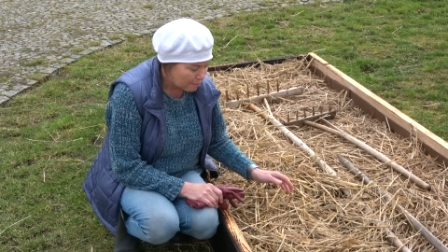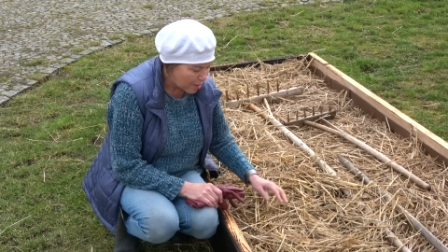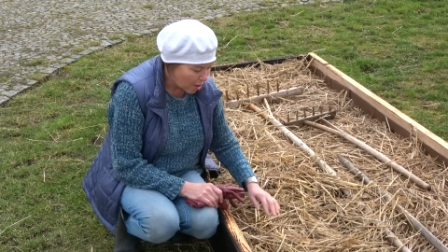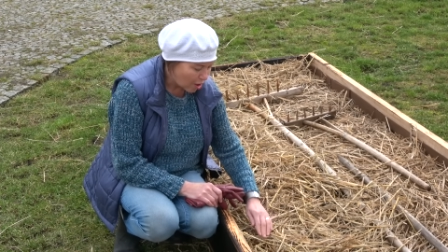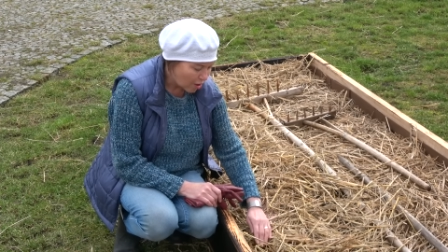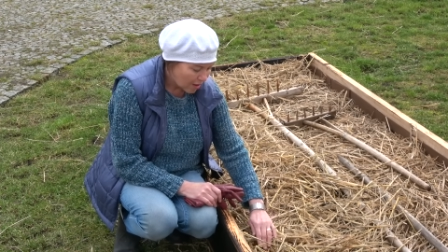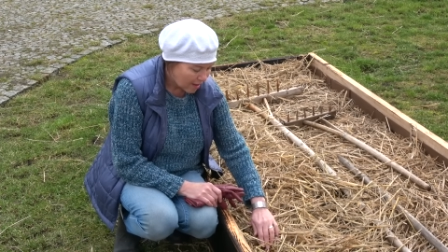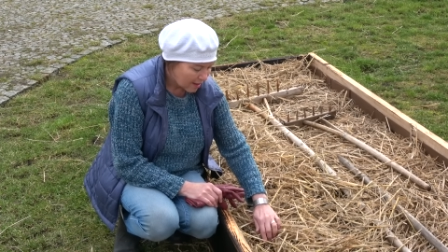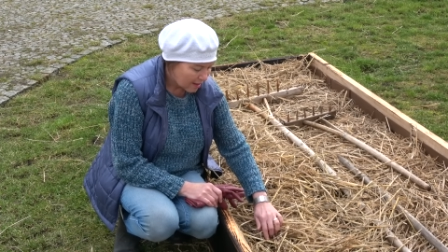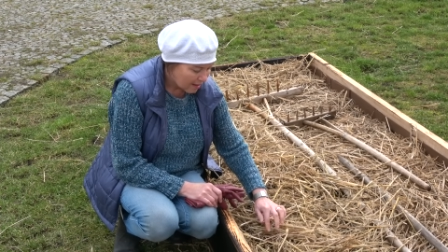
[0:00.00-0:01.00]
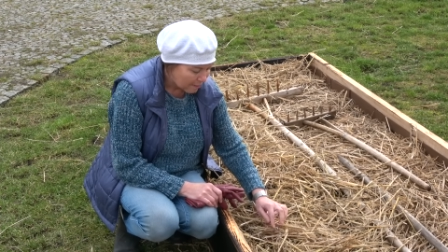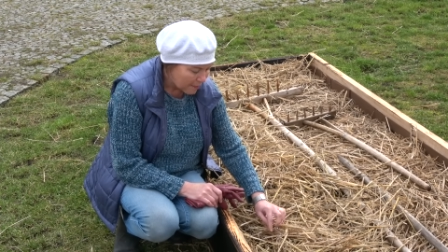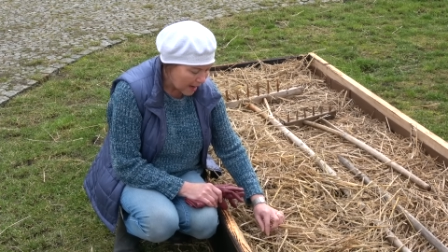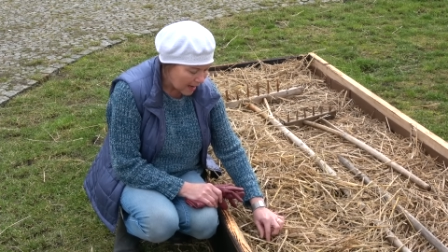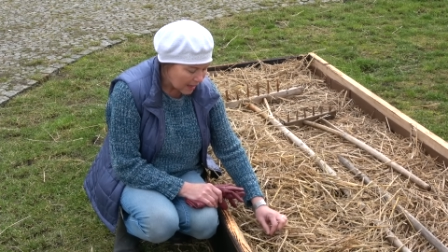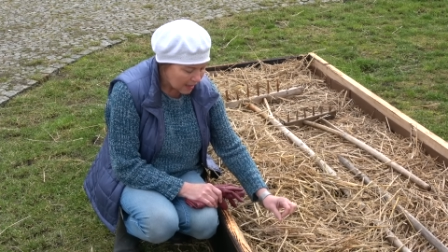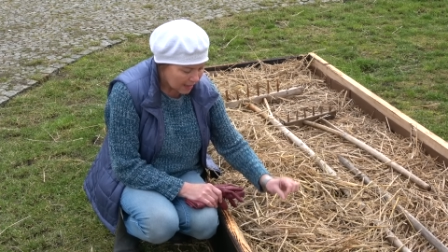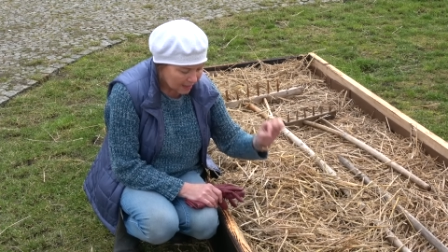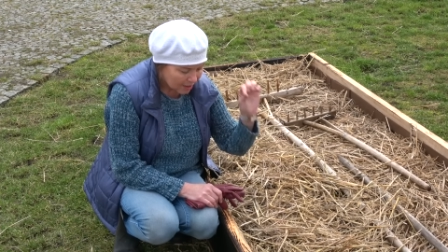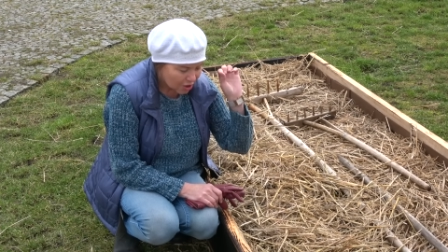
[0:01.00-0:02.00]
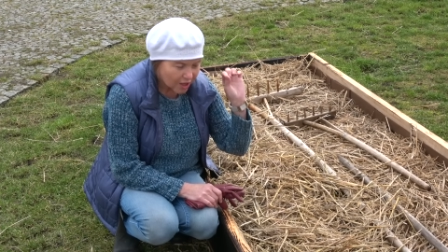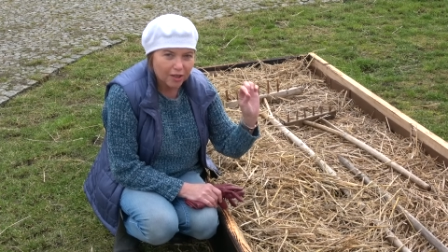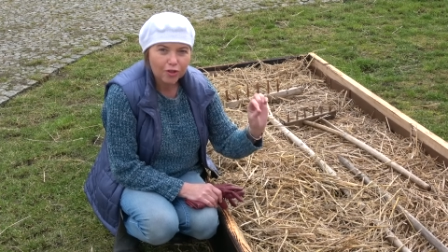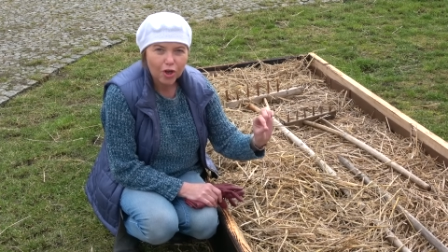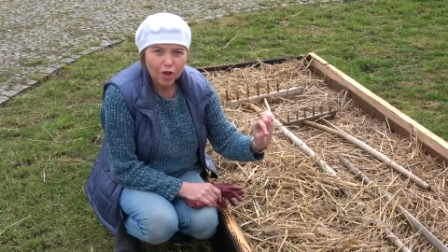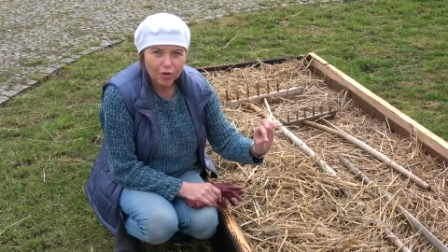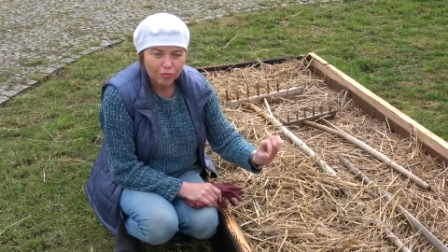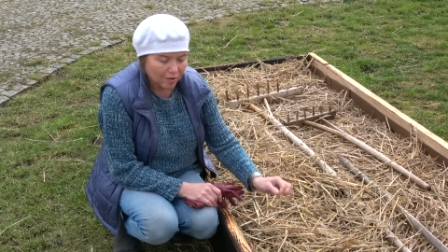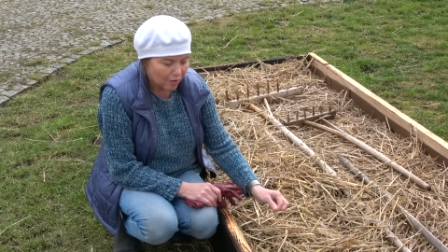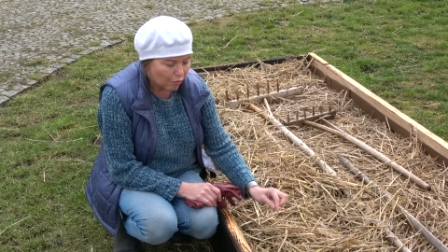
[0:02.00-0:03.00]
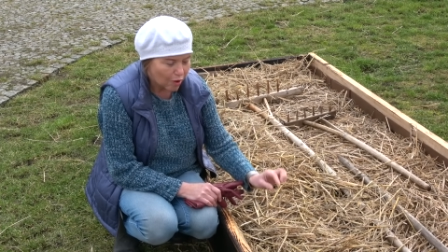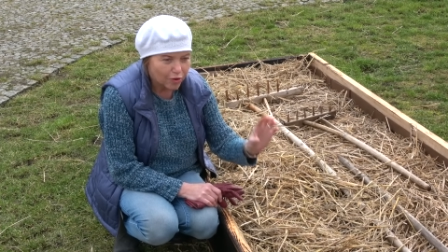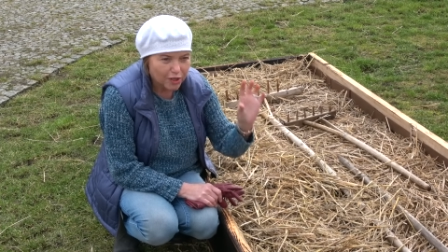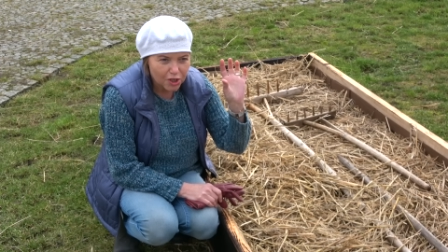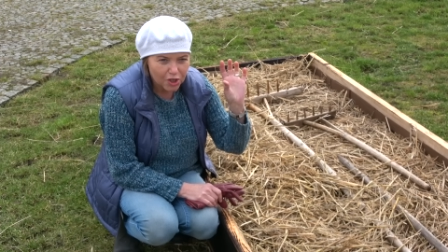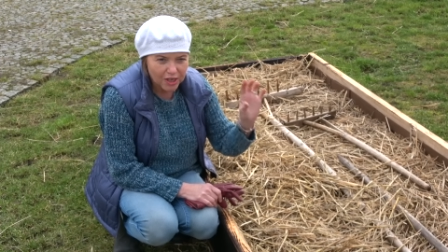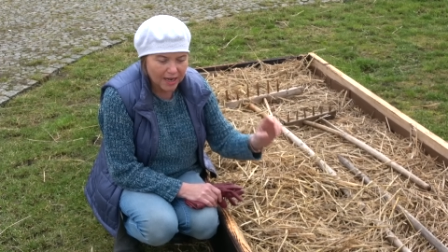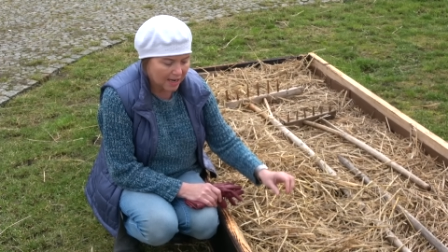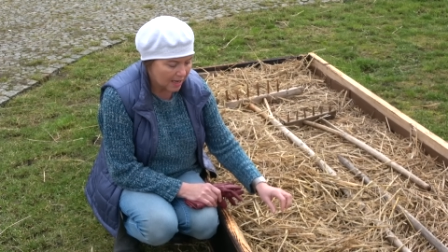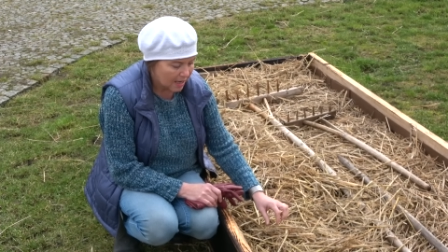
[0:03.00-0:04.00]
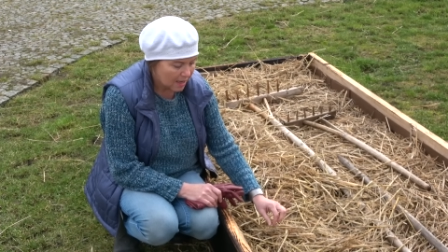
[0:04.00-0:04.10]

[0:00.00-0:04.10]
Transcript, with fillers: bo ma cienką łodyżkę,